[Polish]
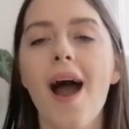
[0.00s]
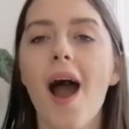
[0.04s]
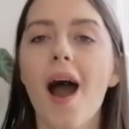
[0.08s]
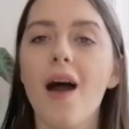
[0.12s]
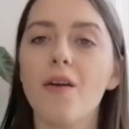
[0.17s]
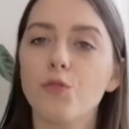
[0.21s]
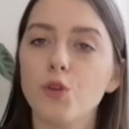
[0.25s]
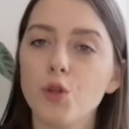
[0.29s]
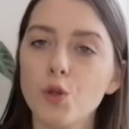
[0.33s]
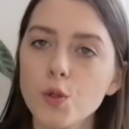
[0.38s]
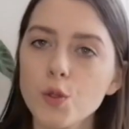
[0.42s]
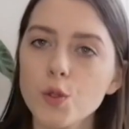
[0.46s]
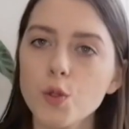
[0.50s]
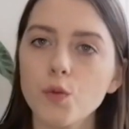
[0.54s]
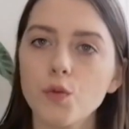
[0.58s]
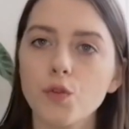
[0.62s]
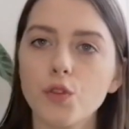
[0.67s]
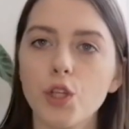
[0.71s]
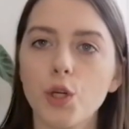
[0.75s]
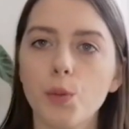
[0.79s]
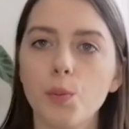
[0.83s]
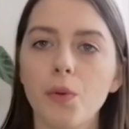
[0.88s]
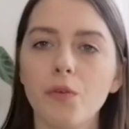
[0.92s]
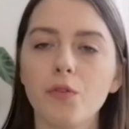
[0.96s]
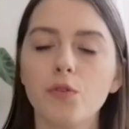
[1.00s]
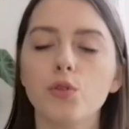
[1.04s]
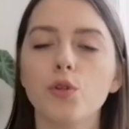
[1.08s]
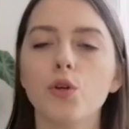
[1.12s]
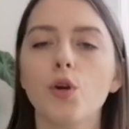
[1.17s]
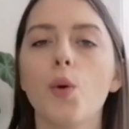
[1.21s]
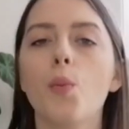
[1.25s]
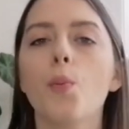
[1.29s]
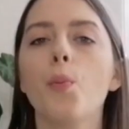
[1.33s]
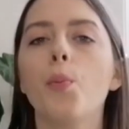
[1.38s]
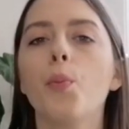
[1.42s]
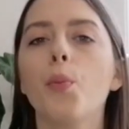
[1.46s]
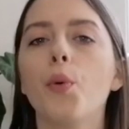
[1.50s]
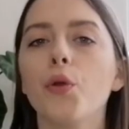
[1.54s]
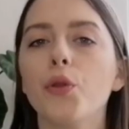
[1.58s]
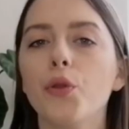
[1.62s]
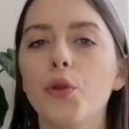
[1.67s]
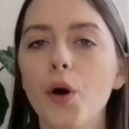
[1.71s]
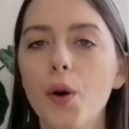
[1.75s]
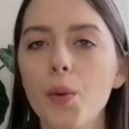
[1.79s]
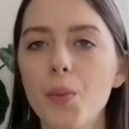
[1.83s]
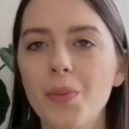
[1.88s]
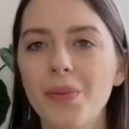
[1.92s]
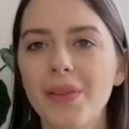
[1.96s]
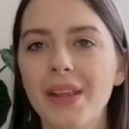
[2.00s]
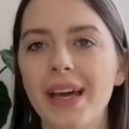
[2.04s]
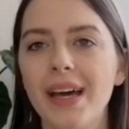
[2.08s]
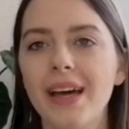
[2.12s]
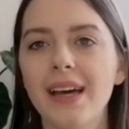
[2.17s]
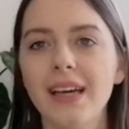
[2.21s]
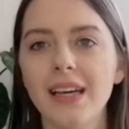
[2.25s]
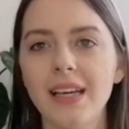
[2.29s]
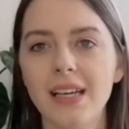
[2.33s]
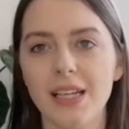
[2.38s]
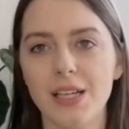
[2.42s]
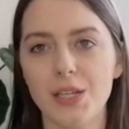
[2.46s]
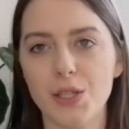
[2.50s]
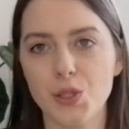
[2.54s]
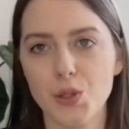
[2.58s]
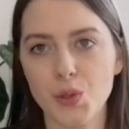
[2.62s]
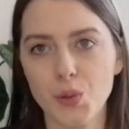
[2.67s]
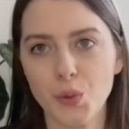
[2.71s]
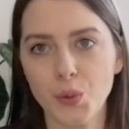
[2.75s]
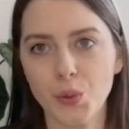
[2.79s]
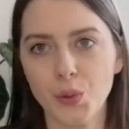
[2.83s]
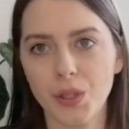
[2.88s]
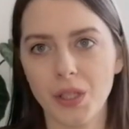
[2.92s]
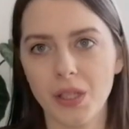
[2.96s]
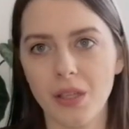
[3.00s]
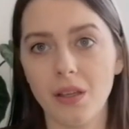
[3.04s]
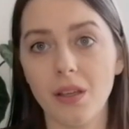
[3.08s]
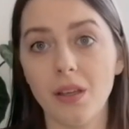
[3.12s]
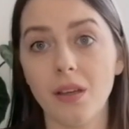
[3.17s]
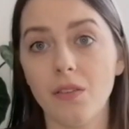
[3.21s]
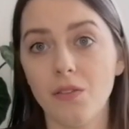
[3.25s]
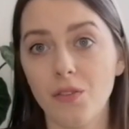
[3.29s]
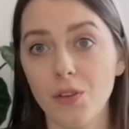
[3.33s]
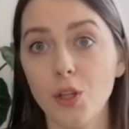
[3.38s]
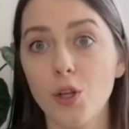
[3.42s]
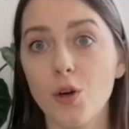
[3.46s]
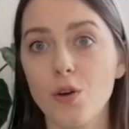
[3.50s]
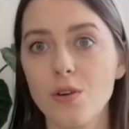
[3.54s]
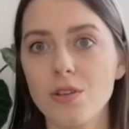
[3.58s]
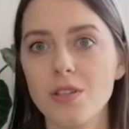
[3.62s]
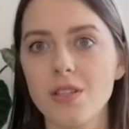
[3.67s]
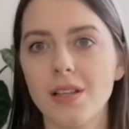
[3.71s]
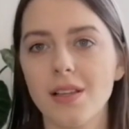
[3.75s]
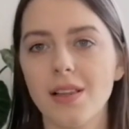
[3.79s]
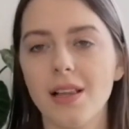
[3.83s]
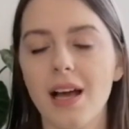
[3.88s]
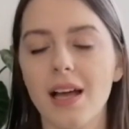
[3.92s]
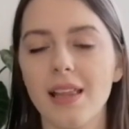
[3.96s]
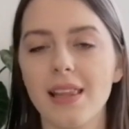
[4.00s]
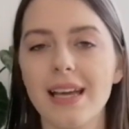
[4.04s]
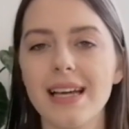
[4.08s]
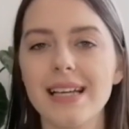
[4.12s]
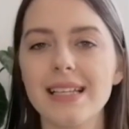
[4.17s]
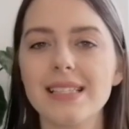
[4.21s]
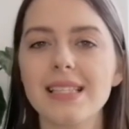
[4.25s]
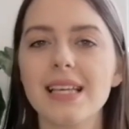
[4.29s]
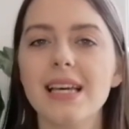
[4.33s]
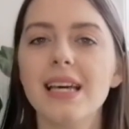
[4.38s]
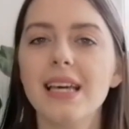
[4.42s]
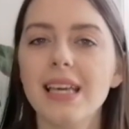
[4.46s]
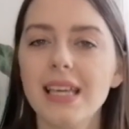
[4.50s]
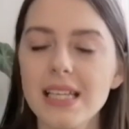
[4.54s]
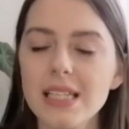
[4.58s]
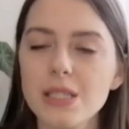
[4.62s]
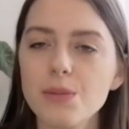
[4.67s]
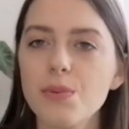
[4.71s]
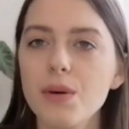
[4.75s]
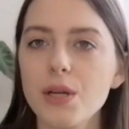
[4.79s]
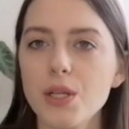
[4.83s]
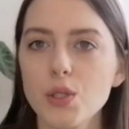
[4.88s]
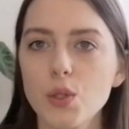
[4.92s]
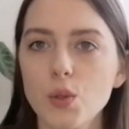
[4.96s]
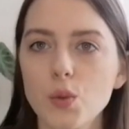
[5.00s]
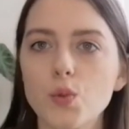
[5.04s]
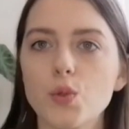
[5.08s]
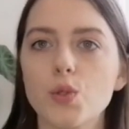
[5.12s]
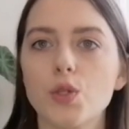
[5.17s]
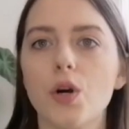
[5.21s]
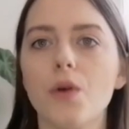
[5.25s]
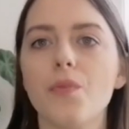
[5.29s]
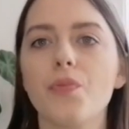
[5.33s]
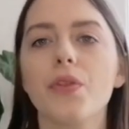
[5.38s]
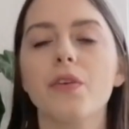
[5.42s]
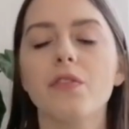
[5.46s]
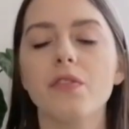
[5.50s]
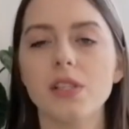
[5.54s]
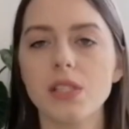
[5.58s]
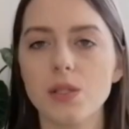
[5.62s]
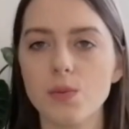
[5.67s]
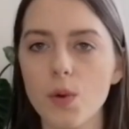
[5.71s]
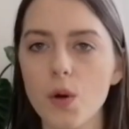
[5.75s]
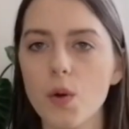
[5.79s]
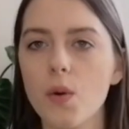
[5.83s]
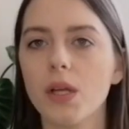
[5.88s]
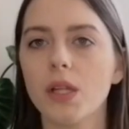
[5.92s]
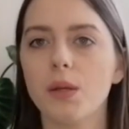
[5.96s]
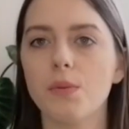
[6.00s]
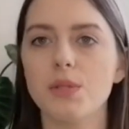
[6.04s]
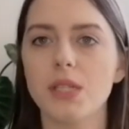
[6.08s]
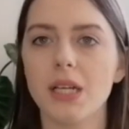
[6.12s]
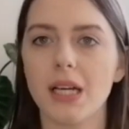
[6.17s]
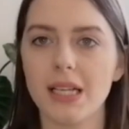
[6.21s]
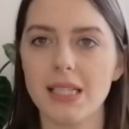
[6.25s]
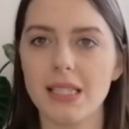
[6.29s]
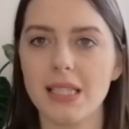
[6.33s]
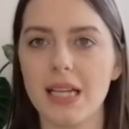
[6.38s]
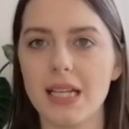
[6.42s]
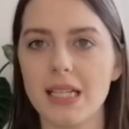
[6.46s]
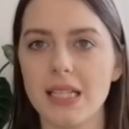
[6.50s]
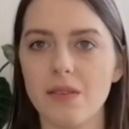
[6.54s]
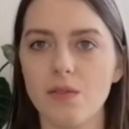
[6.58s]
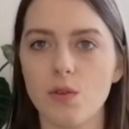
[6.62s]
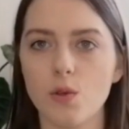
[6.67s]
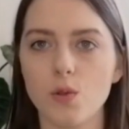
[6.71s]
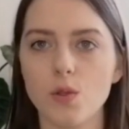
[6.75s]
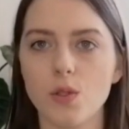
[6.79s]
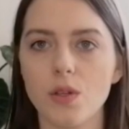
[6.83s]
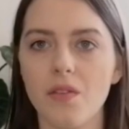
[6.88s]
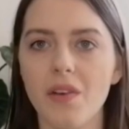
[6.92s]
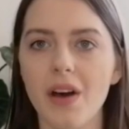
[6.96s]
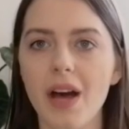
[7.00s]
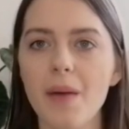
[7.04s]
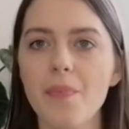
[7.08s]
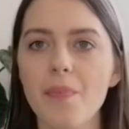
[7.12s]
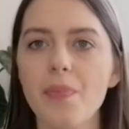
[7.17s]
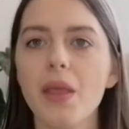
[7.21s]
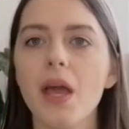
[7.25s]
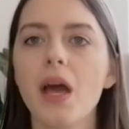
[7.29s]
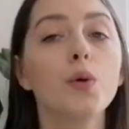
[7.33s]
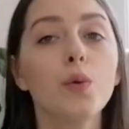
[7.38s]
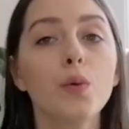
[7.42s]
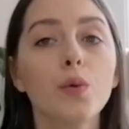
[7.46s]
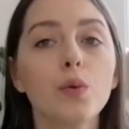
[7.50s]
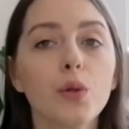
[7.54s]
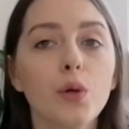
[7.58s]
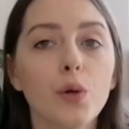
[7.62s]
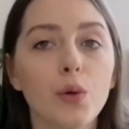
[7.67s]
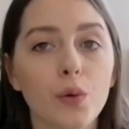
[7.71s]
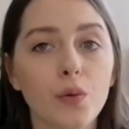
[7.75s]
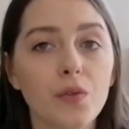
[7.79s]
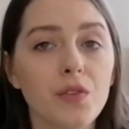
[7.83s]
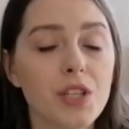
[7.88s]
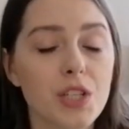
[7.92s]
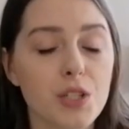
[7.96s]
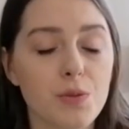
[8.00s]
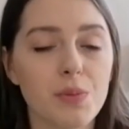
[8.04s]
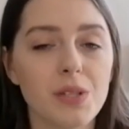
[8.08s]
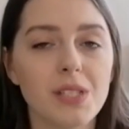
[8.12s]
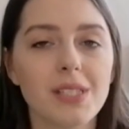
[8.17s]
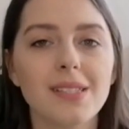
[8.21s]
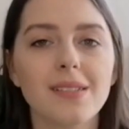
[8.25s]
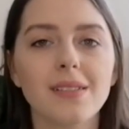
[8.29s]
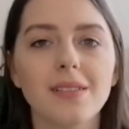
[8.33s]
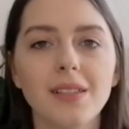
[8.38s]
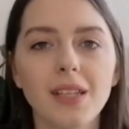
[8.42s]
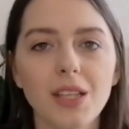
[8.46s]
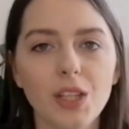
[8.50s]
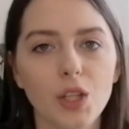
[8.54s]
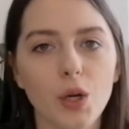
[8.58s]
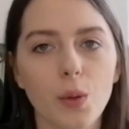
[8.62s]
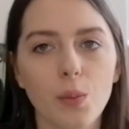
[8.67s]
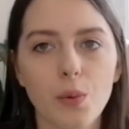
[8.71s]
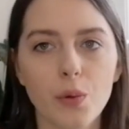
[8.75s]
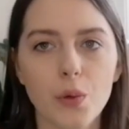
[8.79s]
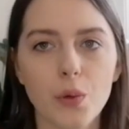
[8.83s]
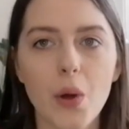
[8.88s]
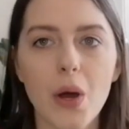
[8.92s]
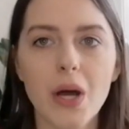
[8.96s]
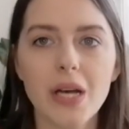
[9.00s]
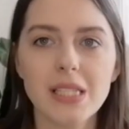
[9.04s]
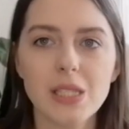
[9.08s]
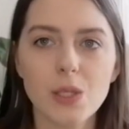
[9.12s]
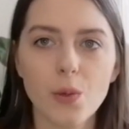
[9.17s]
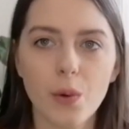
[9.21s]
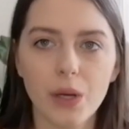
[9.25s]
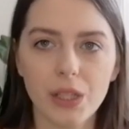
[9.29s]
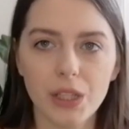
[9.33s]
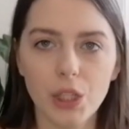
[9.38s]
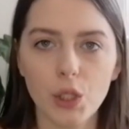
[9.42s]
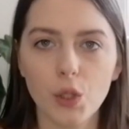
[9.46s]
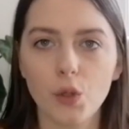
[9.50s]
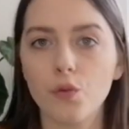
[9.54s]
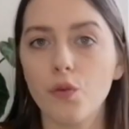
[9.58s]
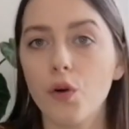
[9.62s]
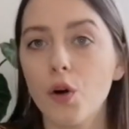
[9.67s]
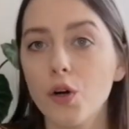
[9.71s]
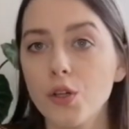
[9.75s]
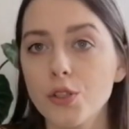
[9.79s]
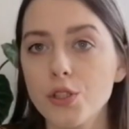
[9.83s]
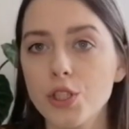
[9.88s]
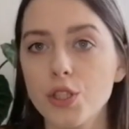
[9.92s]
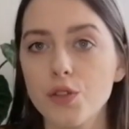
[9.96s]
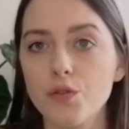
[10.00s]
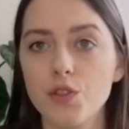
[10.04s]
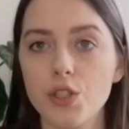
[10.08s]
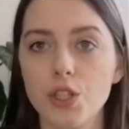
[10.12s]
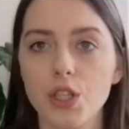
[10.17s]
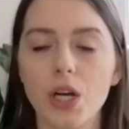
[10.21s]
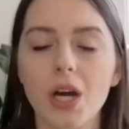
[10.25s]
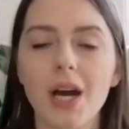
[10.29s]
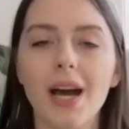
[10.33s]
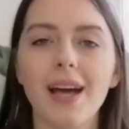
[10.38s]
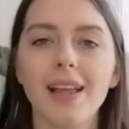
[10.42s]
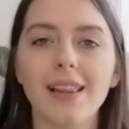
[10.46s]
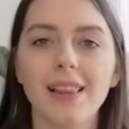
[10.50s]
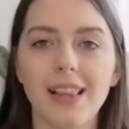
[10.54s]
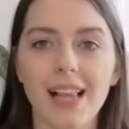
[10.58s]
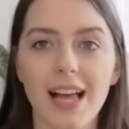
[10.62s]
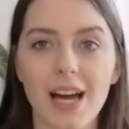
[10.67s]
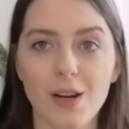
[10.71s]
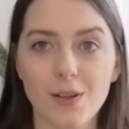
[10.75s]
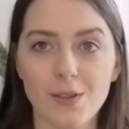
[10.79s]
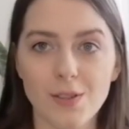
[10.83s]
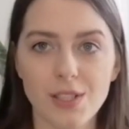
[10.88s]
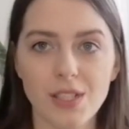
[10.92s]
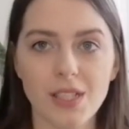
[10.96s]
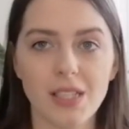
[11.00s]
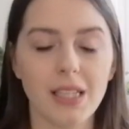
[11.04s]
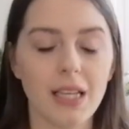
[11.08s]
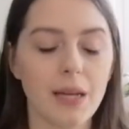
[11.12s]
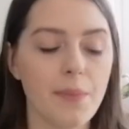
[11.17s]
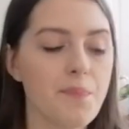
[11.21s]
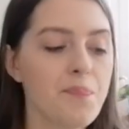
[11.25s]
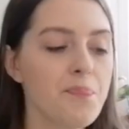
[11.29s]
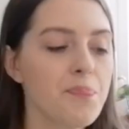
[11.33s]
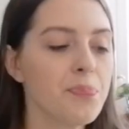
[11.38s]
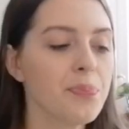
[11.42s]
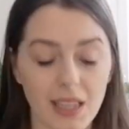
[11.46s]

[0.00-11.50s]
a wirusów, które powodują podobne e, skutki widoczne dla nas jest bardzo dużo, więc mogła to być jakaś zaraza wirusowa, mógł to również być niedobór składników odżywczych dla rośliny.